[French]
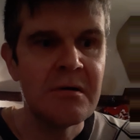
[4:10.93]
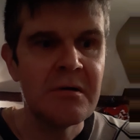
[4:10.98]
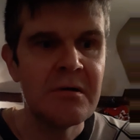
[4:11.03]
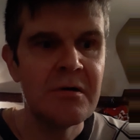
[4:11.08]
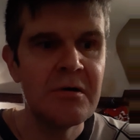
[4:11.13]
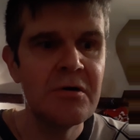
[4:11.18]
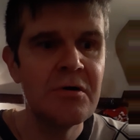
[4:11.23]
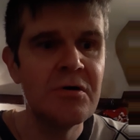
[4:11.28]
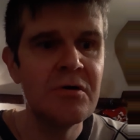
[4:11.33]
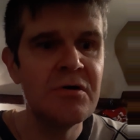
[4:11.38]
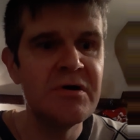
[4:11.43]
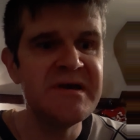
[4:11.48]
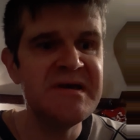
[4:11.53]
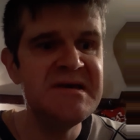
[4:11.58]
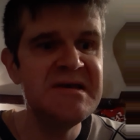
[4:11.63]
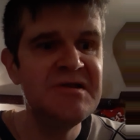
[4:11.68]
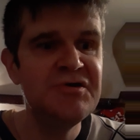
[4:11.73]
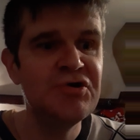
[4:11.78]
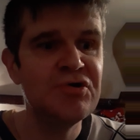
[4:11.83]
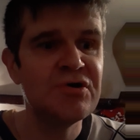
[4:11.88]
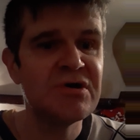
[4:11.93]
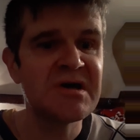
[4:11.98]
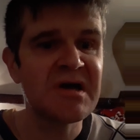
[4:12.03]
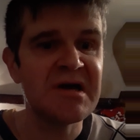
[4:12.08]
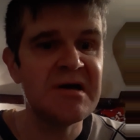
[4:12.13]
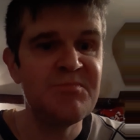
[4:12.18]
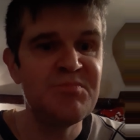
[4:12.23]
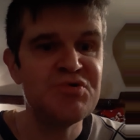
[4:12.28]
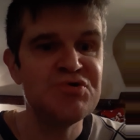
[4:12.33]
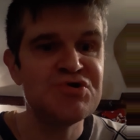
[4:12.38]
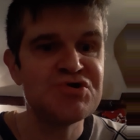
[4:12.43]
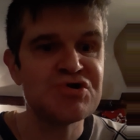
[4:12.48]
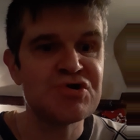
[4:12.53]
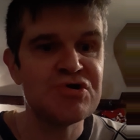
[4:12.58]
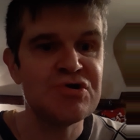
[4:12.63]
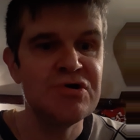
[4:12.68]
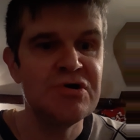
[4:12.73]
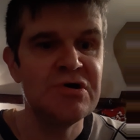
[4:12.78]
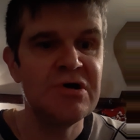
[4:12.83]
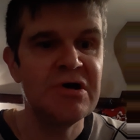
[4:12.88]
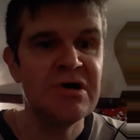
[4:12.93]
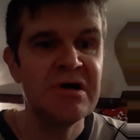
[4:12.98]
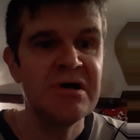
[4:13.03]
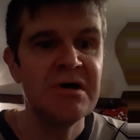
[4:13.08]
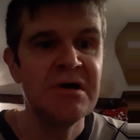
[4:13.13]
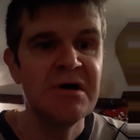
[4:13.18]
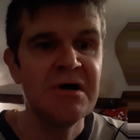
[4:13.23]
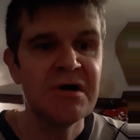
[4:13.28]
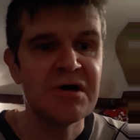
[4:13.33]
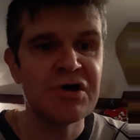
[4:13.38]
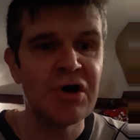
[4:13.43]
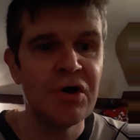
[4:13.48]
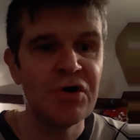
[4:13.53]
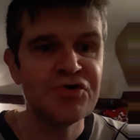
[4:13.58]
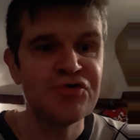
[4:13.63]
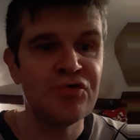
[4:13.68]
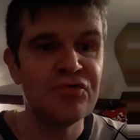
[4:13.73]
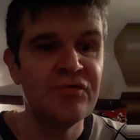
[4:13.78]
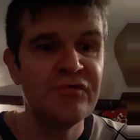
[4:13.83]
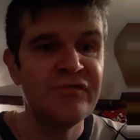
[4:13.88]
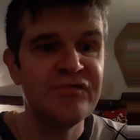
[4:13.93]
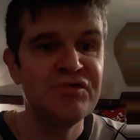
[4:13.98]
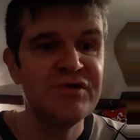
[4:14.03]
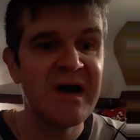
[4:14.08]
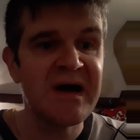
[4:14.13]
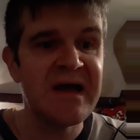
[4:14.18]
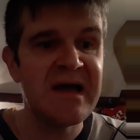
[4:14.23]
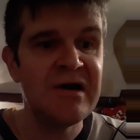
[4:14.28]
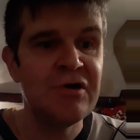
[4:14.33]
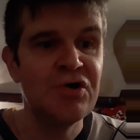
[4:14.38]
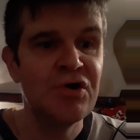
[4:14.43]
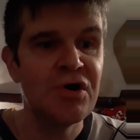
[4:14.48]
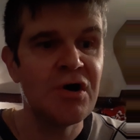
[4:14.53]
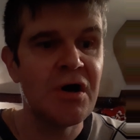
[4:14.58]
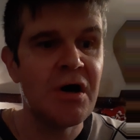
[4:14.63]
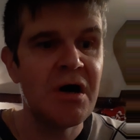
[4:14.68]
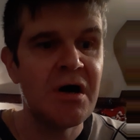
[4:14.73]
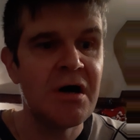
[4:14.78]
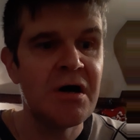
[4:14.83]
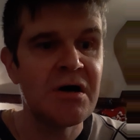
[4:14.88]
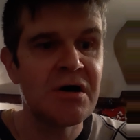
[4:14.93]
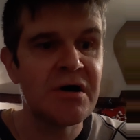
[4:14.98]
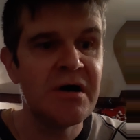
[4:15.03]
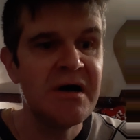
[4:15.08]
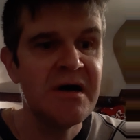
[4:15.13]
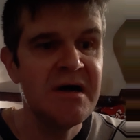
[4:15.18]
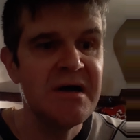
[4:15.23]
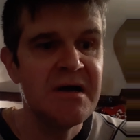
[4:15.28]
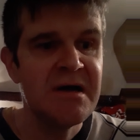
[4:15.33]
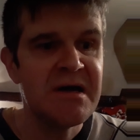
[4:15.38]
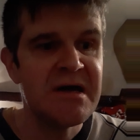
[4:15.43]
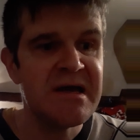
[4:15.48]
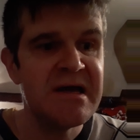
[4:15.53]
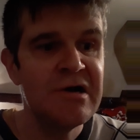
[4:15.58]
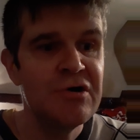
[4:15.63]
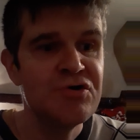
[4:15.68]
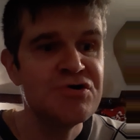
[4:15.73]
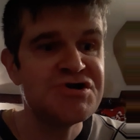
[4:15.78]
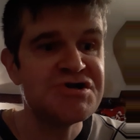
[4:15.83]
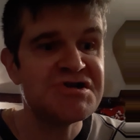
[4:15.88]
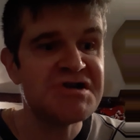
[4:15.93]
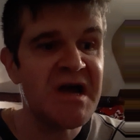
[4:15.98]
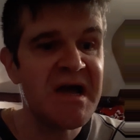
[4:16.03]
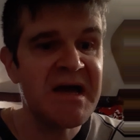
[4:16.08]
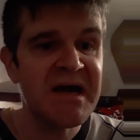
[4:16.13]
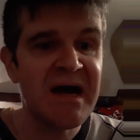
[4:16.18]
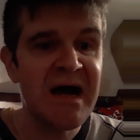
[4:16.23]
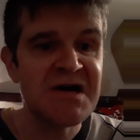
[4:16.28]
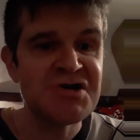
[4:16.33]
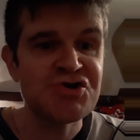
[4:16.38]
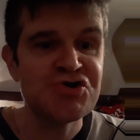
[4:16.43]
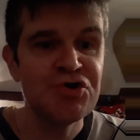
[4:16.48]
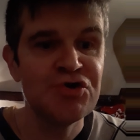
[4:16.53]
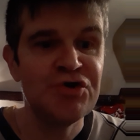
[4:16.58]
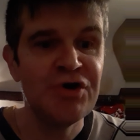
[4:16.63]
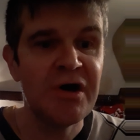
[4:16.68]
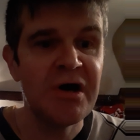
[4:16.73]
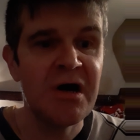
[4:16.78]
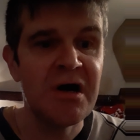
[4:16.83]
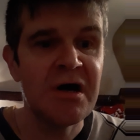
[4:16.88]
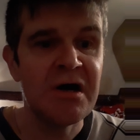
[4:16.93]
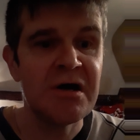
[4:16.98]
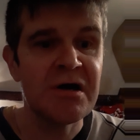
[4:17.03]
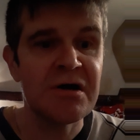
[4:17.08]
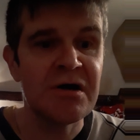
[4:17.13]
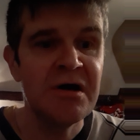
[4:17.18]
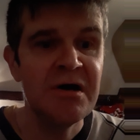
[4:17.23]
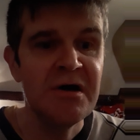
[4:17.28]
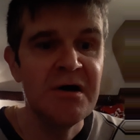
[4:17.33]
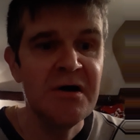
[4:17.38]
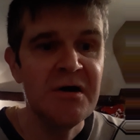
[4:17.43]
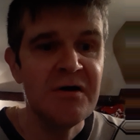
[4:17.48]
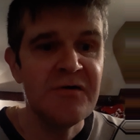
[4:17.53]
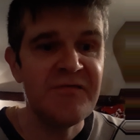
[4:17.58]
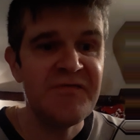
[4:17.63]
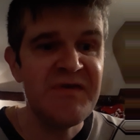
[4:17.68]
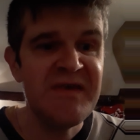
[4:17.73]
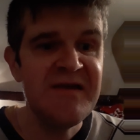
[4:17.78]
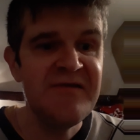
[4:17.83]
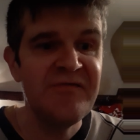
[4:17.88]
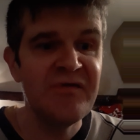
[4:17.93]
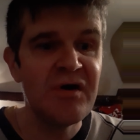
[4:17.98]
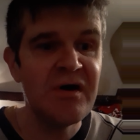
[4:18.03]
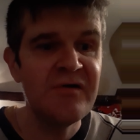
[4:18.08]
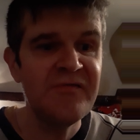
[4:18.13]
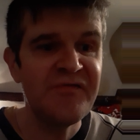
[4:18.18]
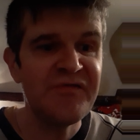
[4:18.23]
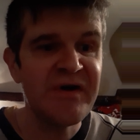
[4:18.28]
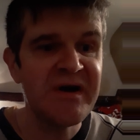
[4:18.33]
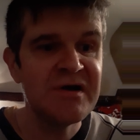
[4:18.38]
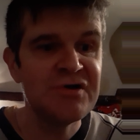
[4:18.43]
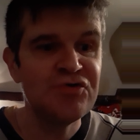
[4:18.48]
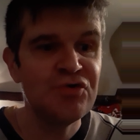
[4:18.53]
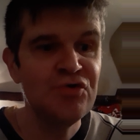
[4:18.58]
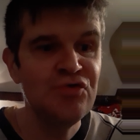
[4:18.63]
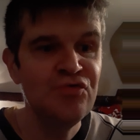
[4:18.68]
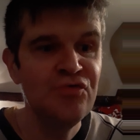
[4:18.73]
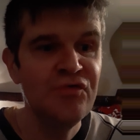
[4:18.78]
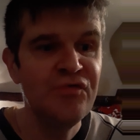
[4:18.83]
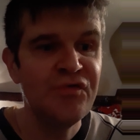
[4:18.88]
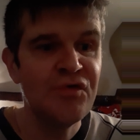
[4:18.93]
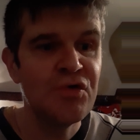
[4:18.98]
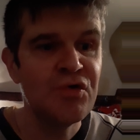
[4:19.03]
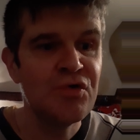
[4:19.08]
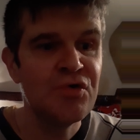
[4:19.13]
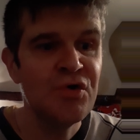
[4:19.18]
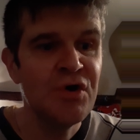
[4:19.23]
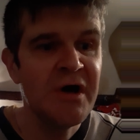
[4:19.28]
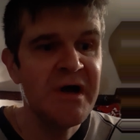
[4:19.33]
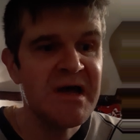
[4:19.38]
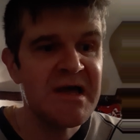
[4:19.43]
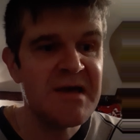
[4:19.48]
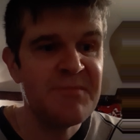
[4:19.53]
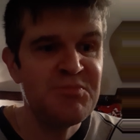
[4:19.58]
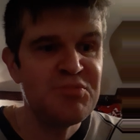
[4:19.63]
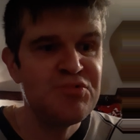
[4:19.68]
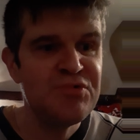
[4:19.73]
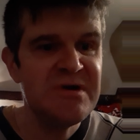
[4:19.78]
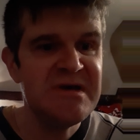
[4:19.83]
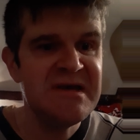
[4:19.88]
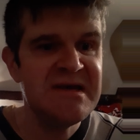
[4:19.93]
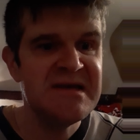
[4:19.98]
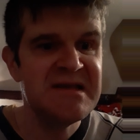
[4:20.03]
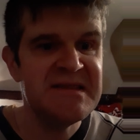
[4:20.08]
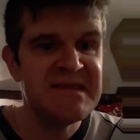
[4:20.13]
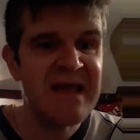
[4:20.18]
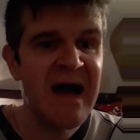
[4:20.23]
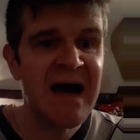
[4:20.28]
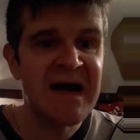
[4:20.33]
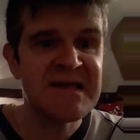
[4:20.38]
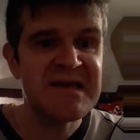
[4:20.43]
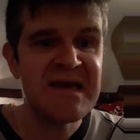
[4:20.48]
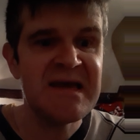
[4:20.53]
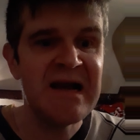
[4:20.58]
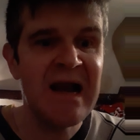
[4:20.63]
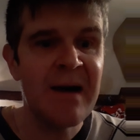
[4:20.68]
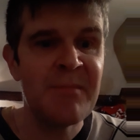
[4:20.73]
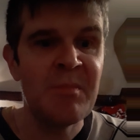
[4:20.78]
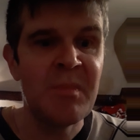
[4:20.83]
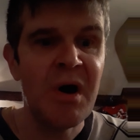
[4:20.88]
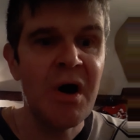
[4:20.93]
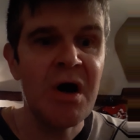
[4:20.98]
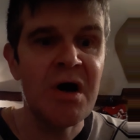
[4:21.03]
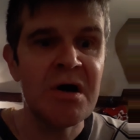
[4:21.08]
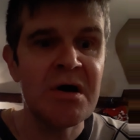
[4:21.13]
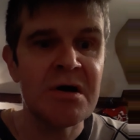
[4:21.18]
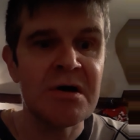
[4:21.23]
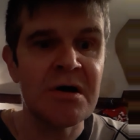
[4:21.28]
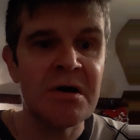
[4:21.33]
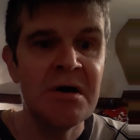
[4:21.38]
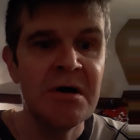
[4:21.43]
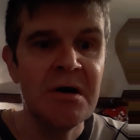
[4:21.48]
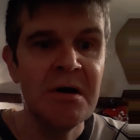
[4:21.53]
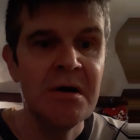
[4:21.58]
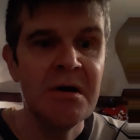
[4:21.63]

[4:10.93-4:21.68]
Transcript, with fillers: Ô hideux crépuscule, quand on voudrait l'aurore, et le cher âge d'or, vivre enfin de nouveau, et puis narguer la mort.